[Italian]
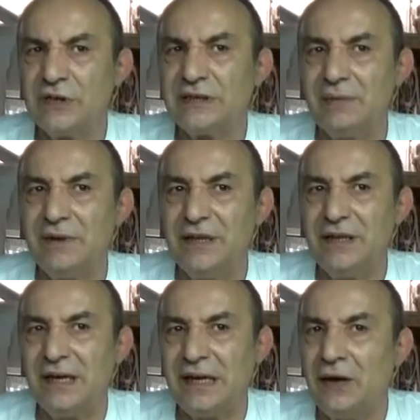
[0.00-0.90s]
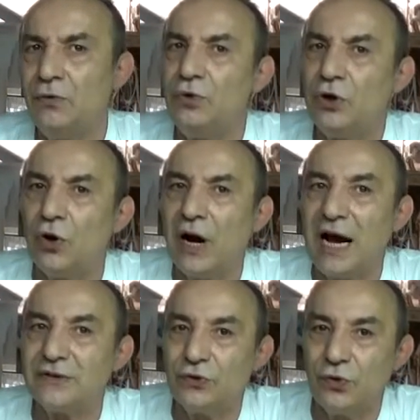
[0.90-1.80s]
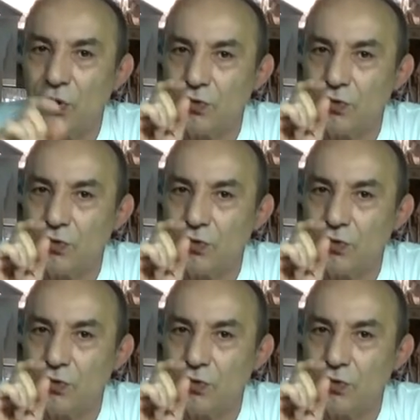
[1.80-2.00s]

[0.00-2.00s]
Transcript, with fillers: onestamente dire che è l'unico caso in cui ho